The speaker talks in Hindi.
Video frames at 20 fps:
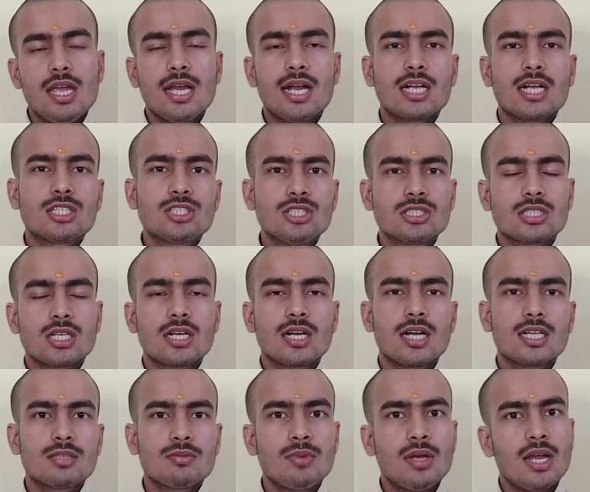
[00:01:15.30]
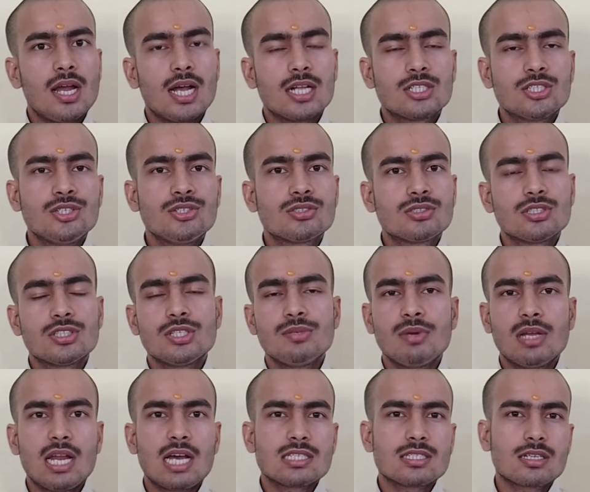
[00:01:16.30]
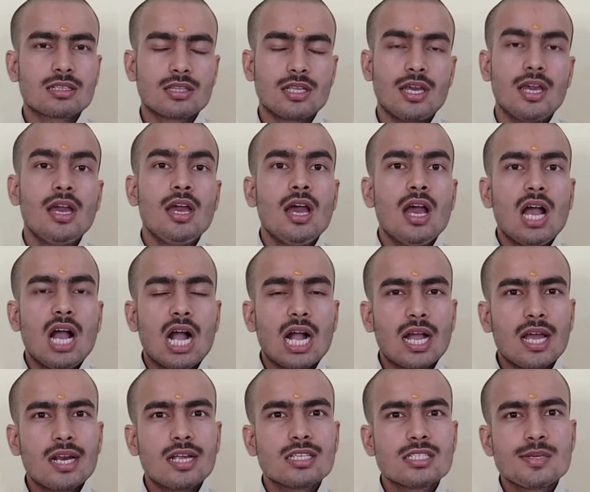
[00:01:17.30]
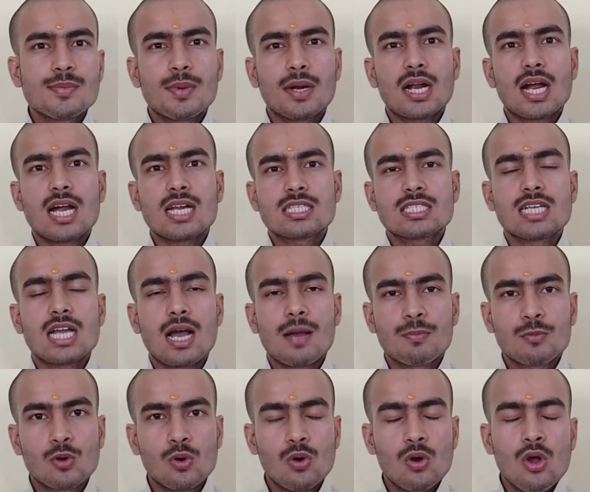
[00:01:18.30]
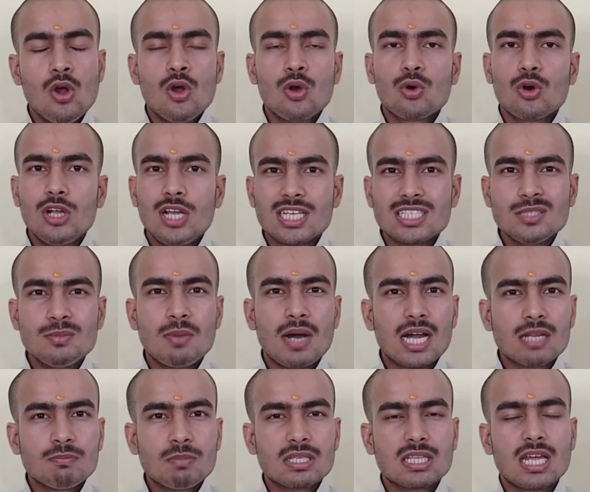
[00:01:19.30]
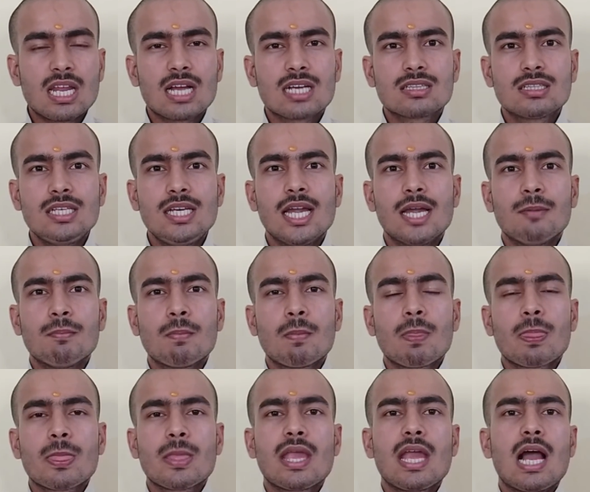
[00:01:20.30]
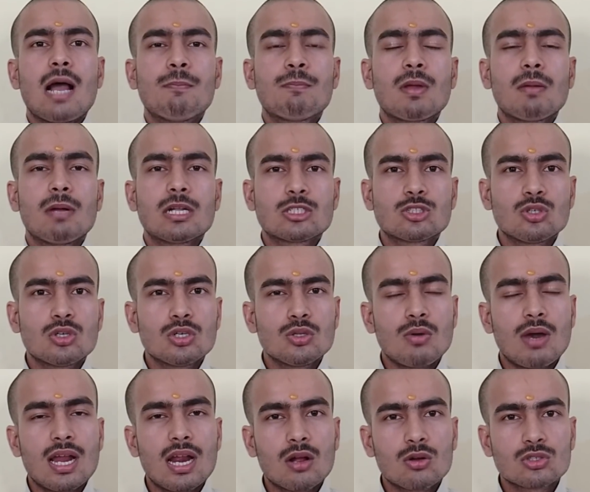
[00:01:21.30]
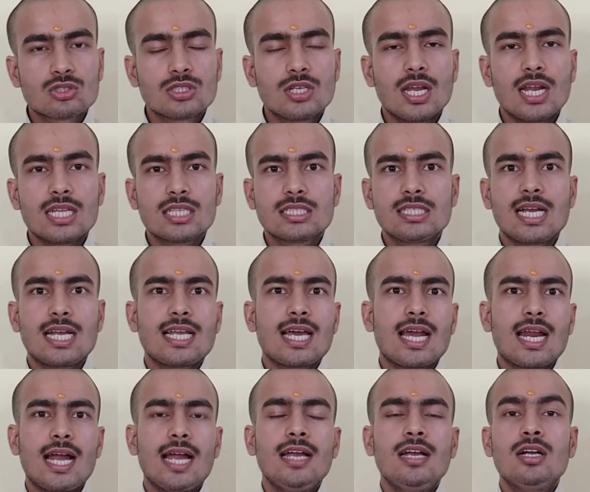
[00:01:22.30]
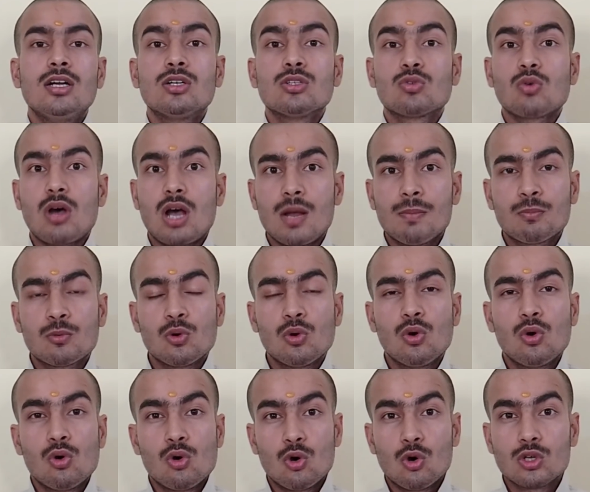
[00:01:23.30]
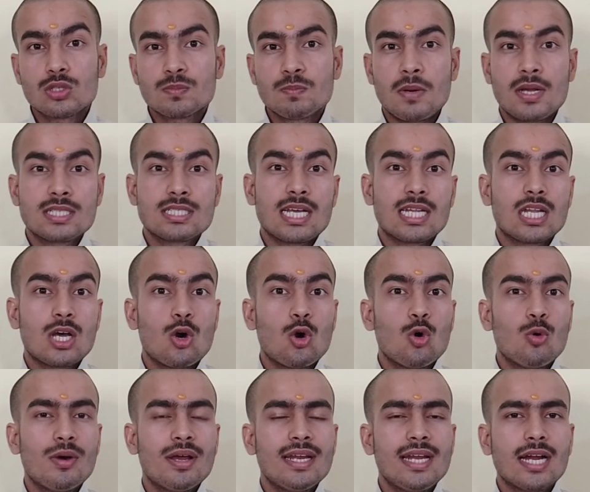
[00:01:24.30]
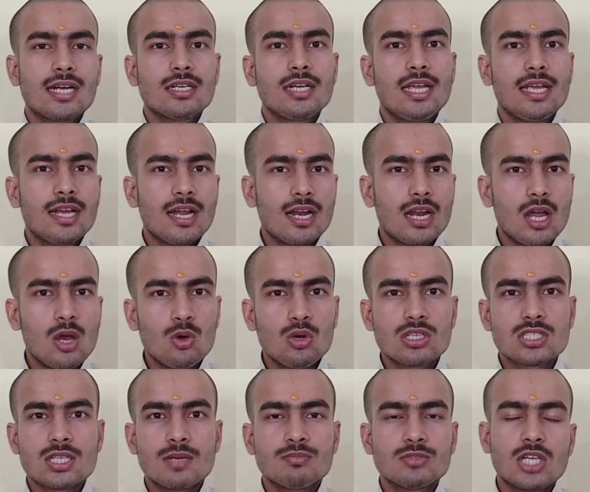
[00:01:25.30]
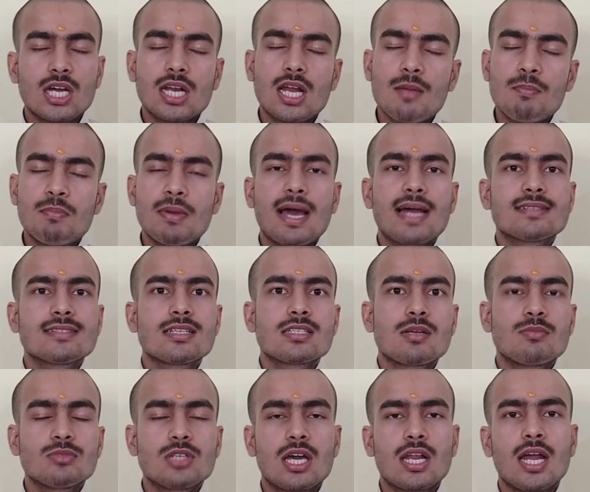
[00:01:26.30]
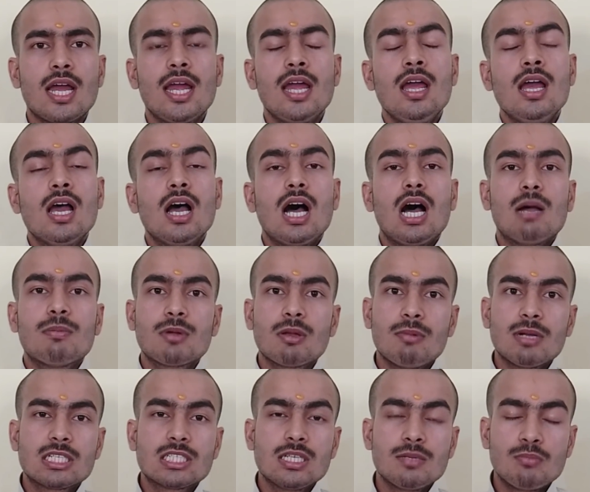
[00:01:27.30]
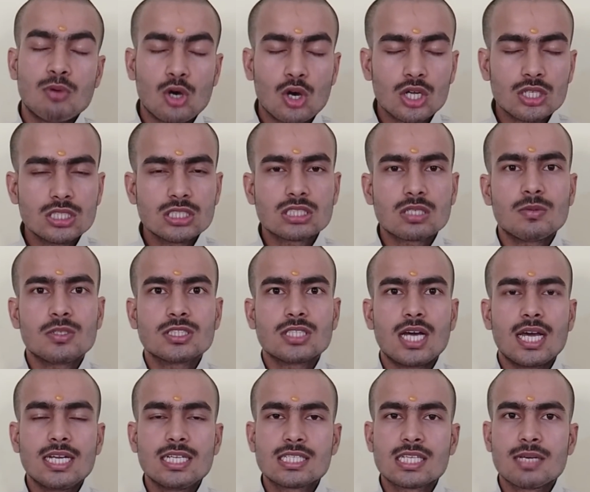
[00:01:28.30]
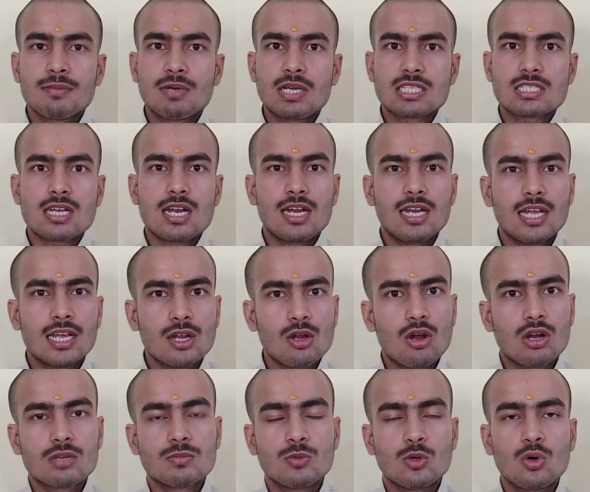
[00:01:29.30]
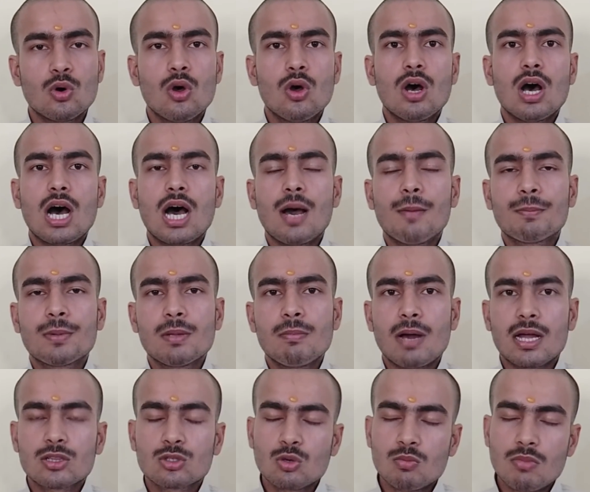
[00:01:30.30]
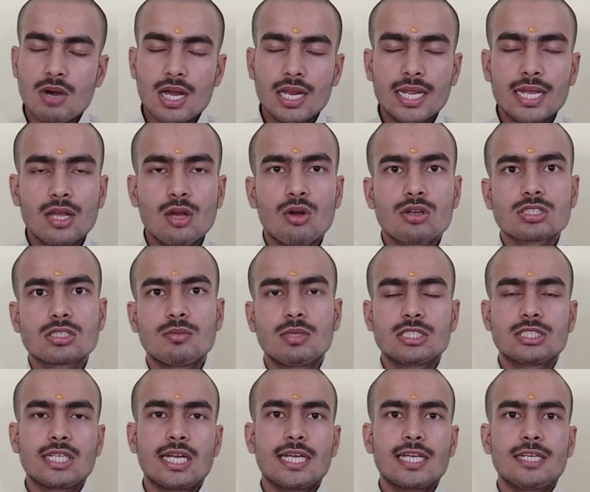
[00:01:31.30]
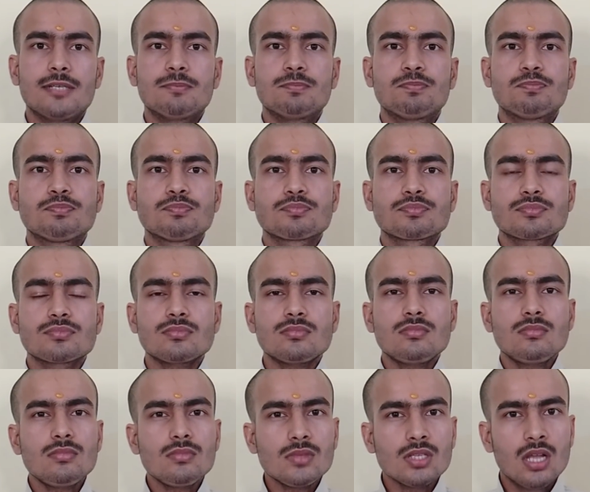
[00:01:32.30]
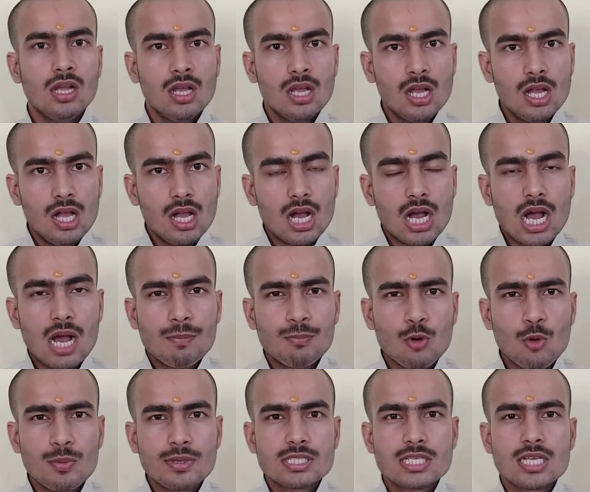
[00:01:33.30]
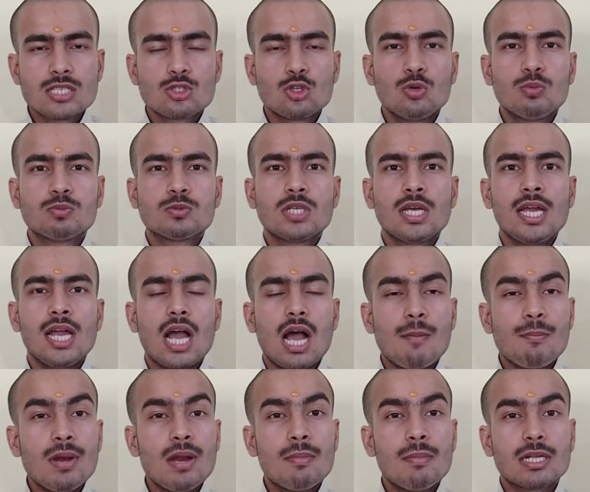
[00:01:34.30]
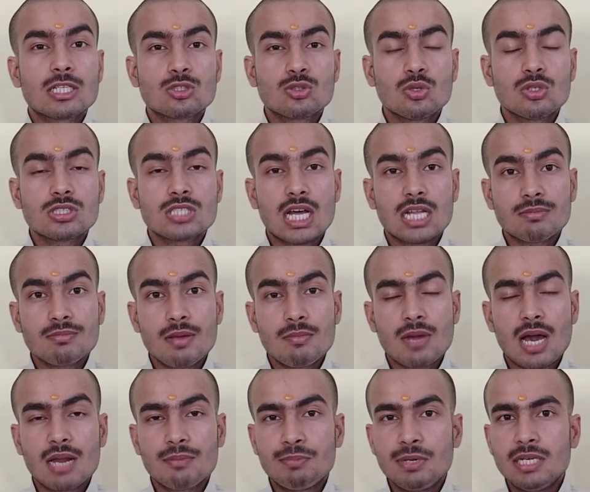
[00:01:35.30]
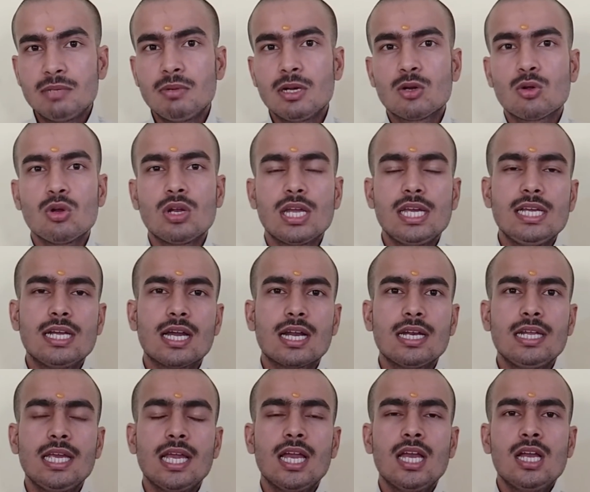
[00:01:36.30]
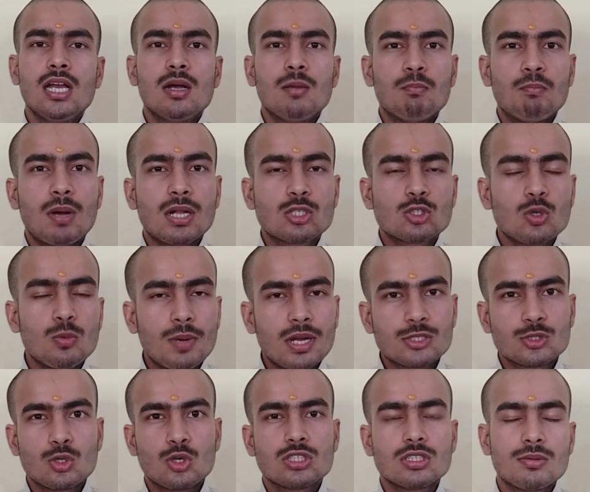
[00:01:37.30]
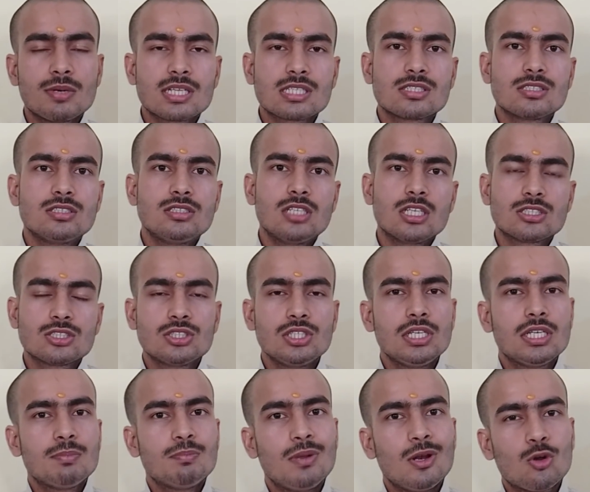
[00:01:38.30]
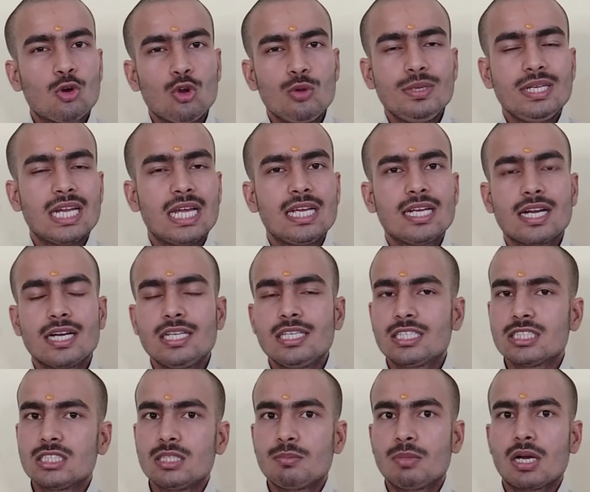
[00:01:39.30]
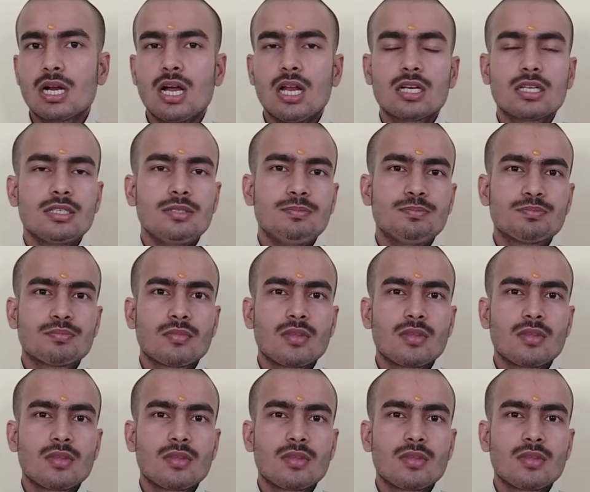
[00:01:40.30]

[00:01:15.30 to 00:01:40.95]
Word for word: एक अच्छी संगत में अच्छी स्थिति में ला सकते हैं अगर किसी प्रकार से आपको कोई ऐसी बात पता लगती है कि आपके बच्चों के द्वारा कुछ गलत किया जा रहा है तो आपको उस पर ज़्यादा ओवर रिएक्ट नहीं करना है उन्हें समझाना है प्यार से समझाना है आपके बच्चे बहुत ही समझदारी से फैसला लेंगे और वो आपकी बात को मानेंगे और समझ जाएंगे आपको विशेष रूप से अपने बच्चों के साथ में मारपीट बिल्कुल नहीं करनी है बच्चों पर जोर जबरदस्ती बिल्कुल भी नहीं करनी किसी प्रकार की